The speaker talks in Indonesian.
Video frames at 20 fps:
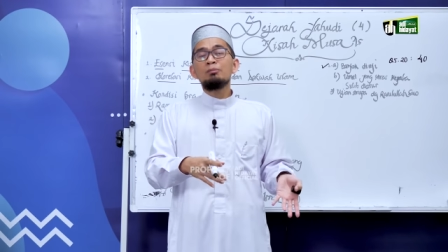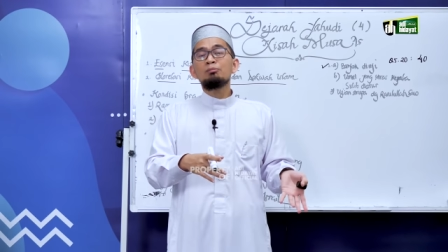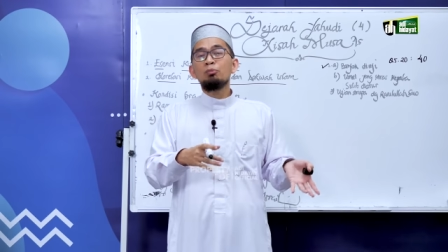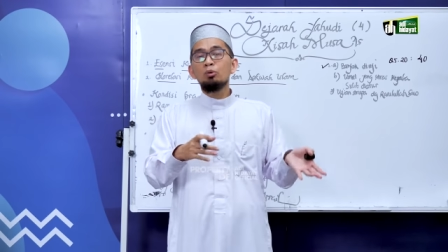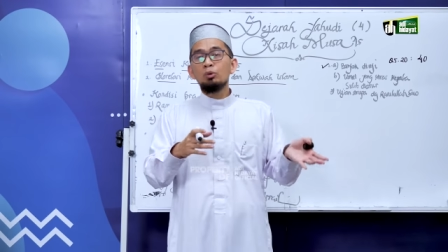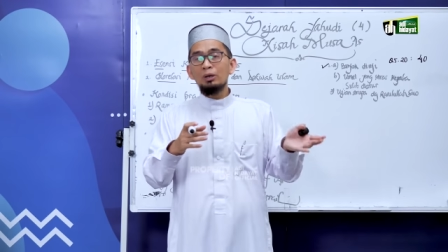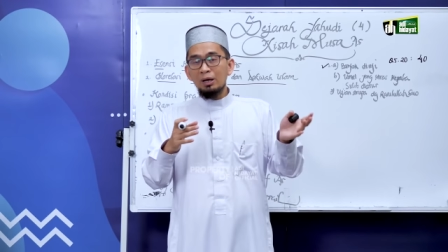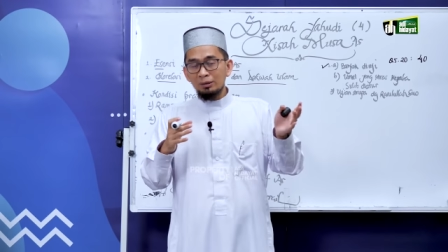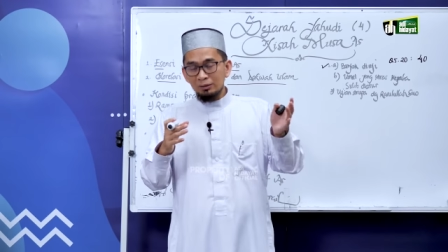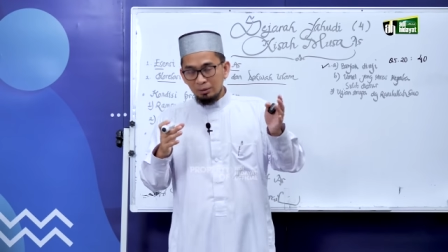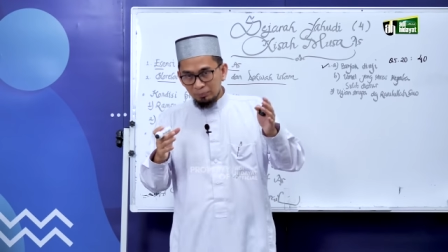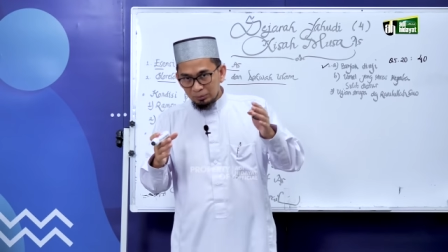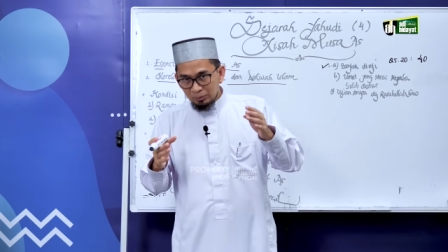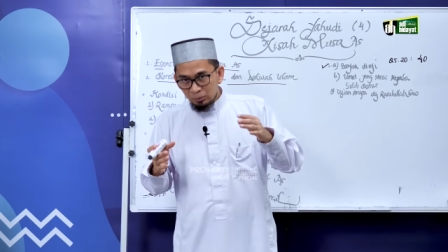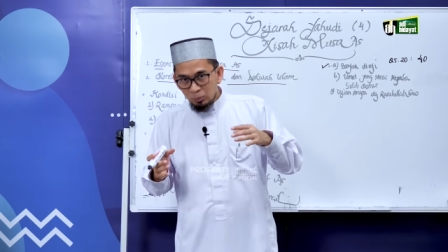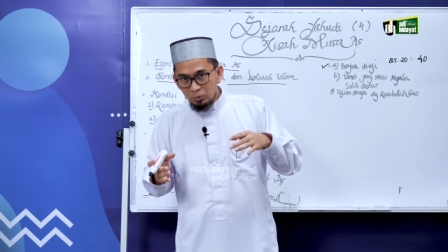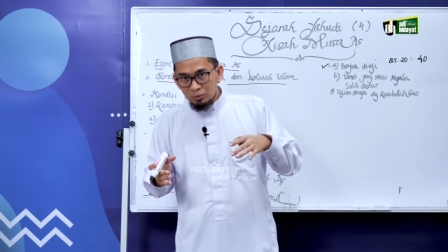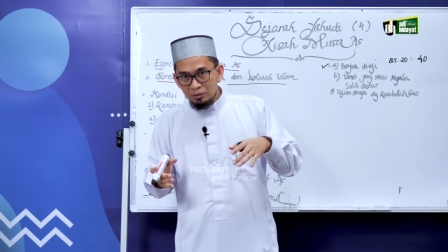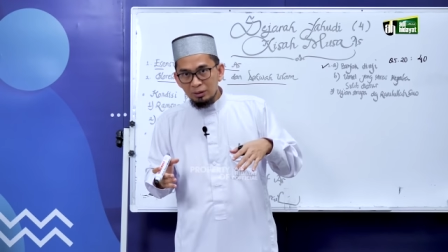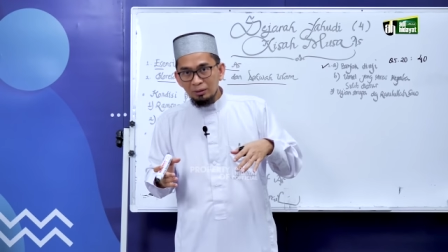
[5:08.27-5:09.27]
pulang dapat
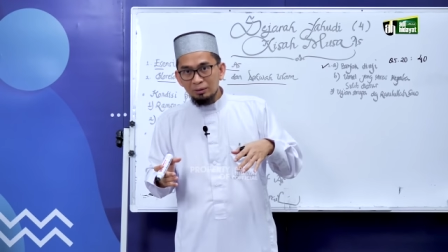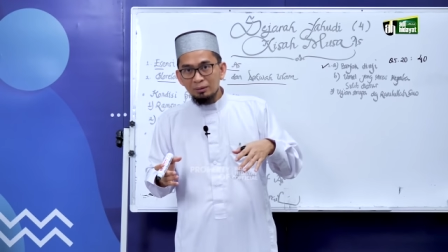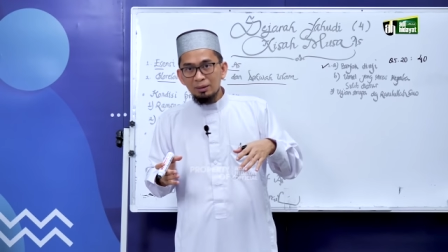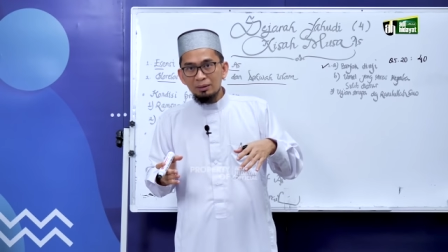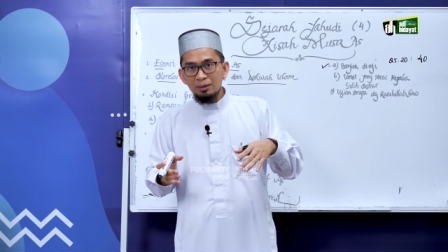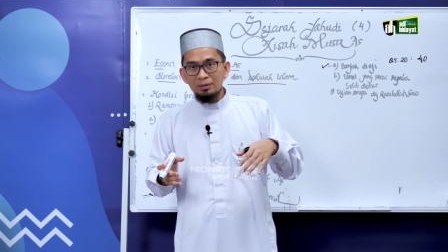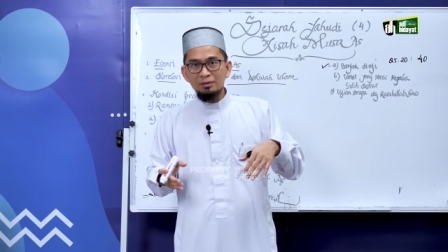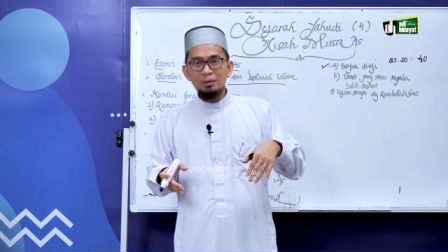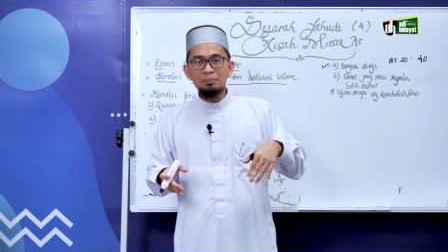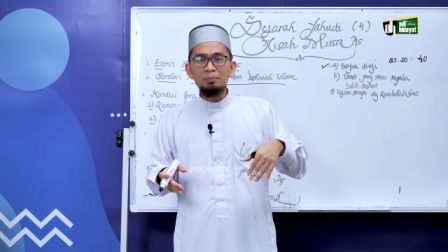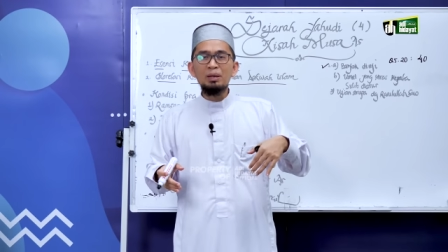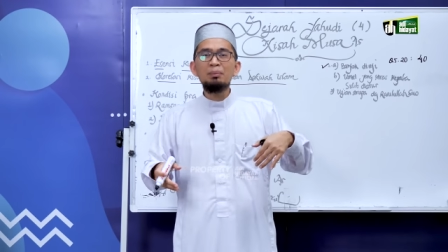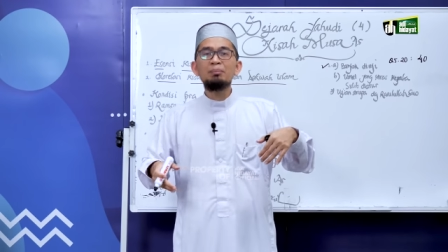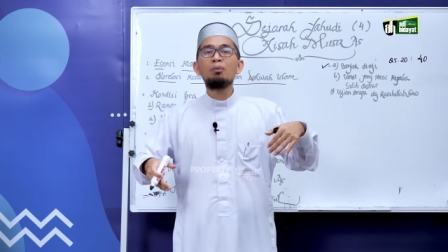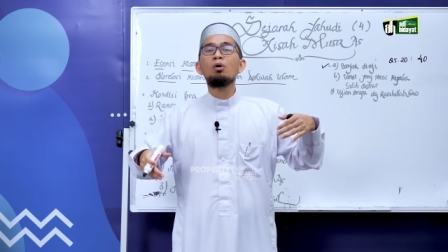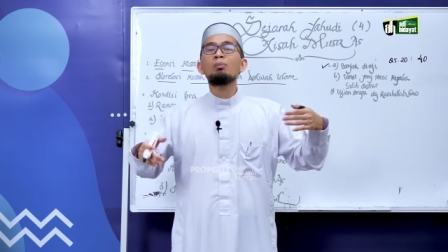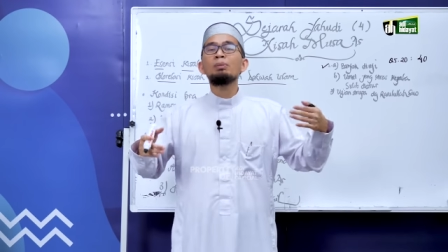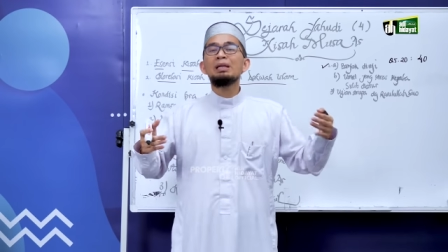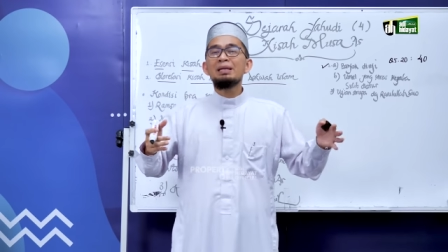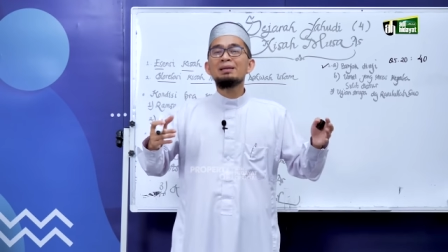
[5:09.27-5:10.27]
ujian lagi sampai
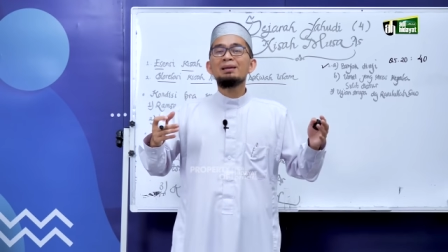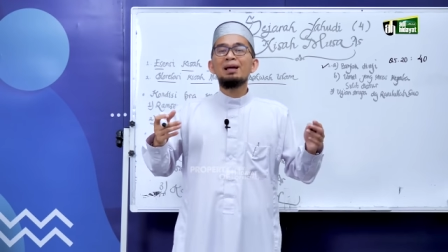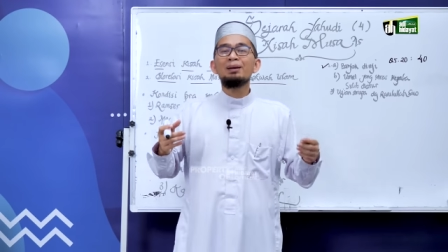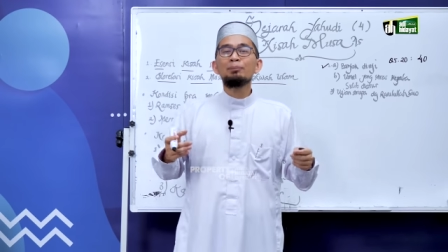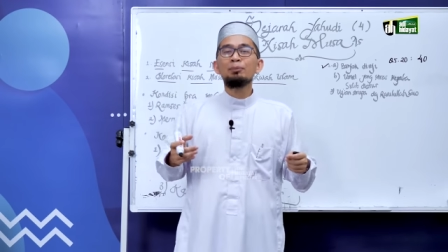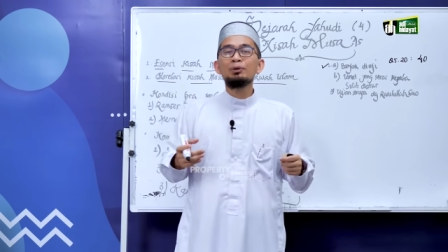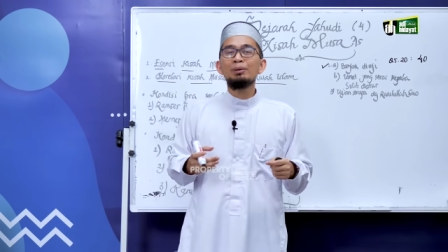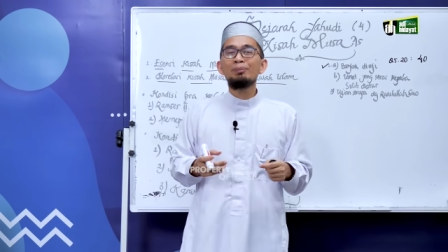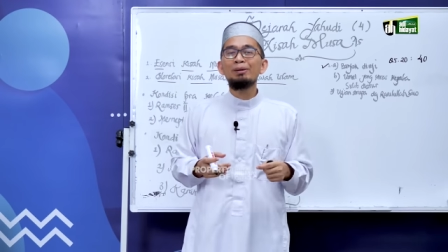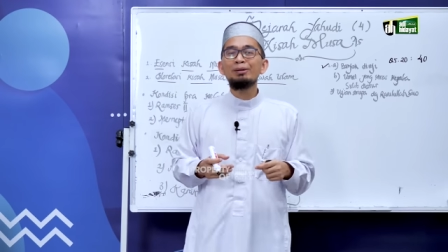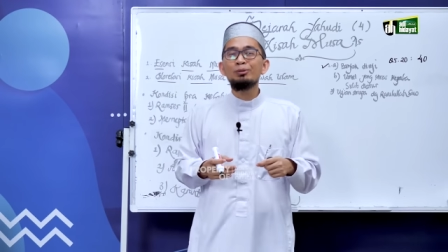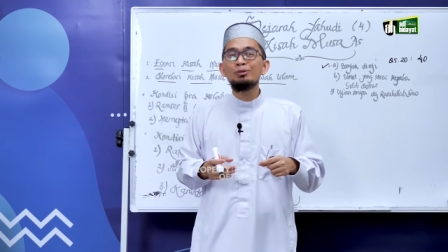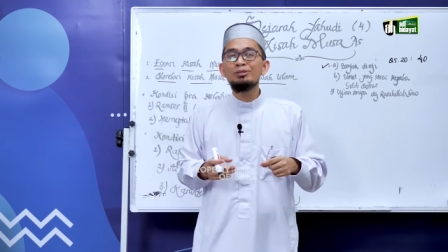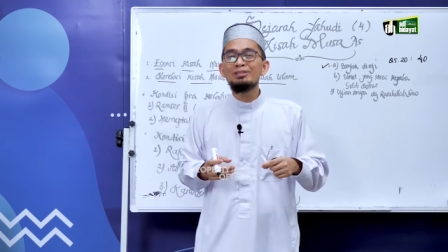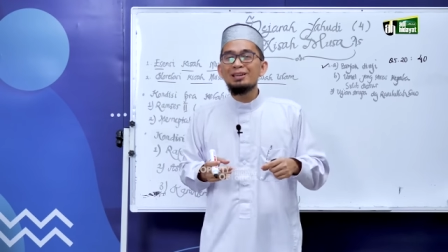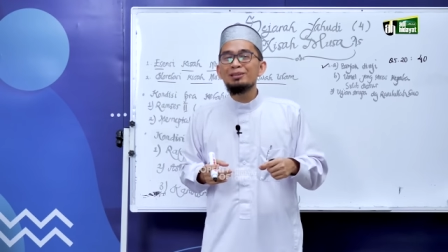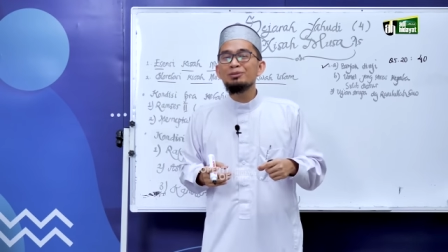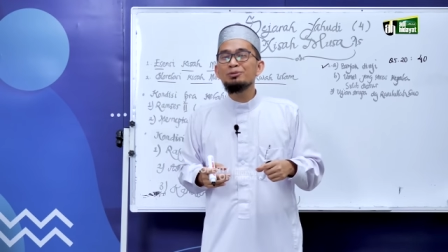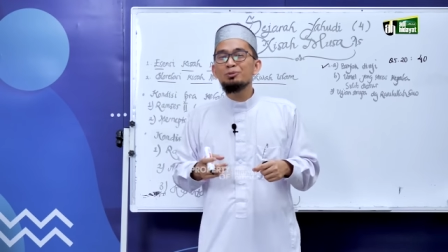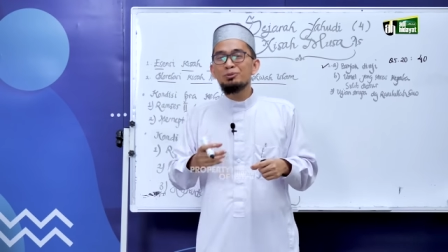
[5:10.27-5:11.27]
mau meninggal pun dapat
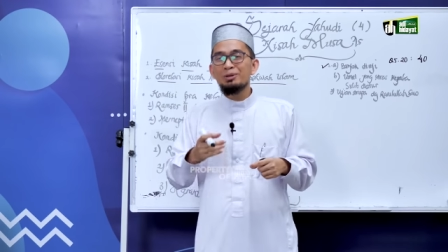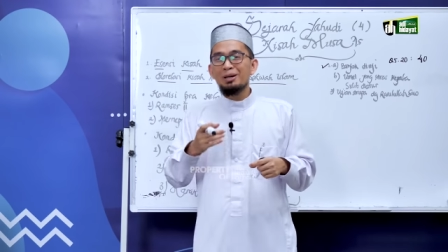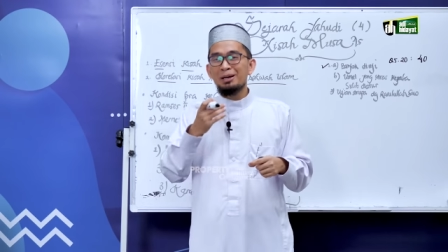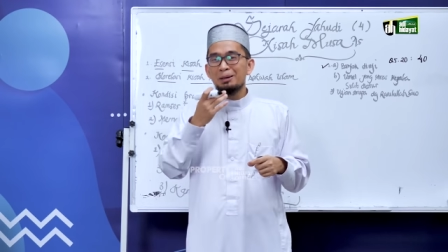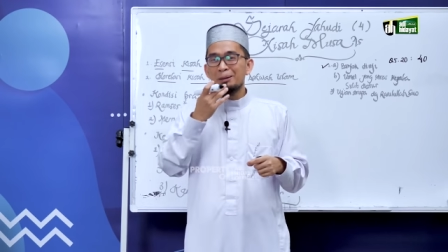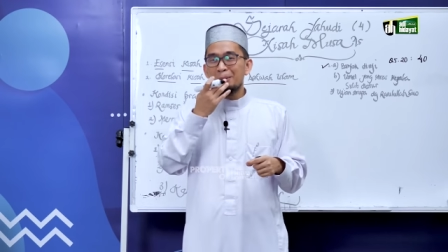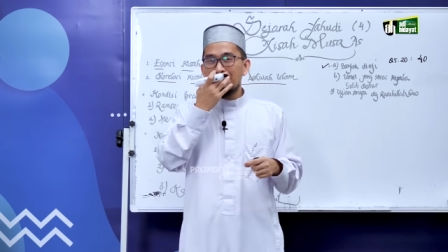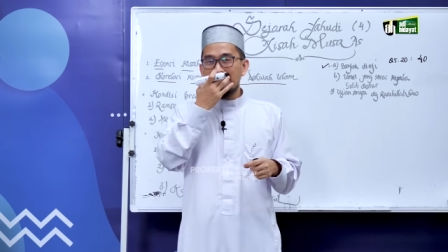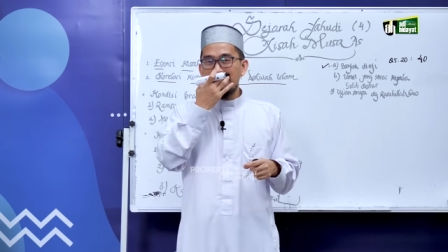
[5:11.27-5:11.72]
ujian juga